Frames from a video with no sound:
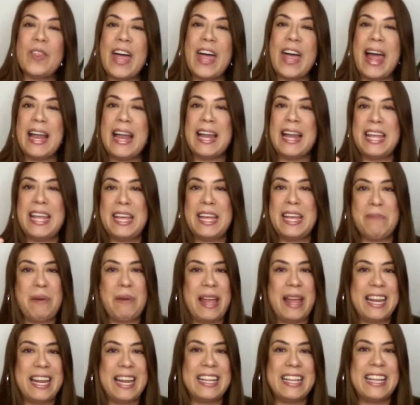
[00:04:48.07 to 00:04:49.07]
¿Usted qué
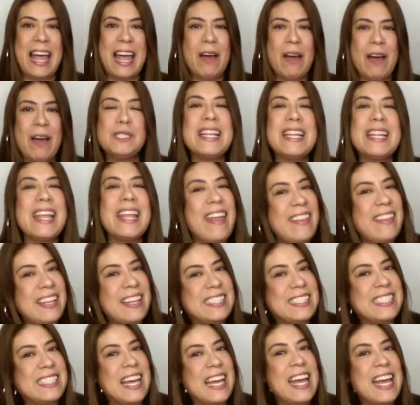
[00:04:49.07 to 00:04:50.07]
dice? Suéltelo
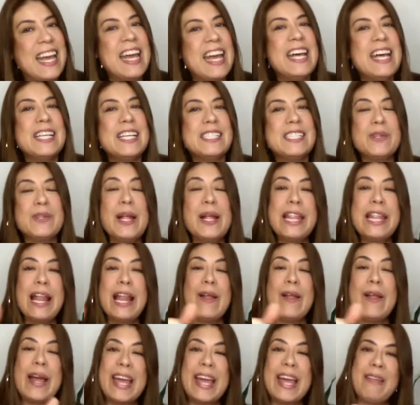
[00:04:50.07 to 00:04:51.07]
aquí debajo del
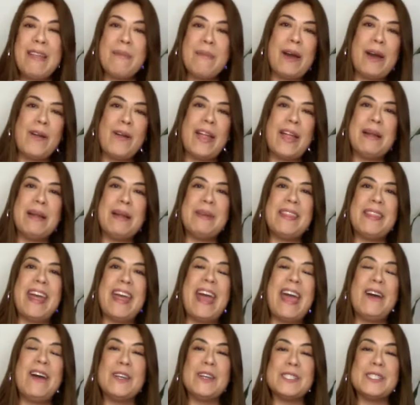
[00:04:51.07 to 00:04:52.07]
video. Yo soy Angélica
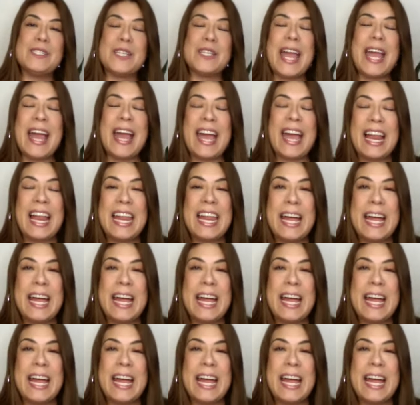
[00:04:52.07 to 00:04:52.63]
Palacios.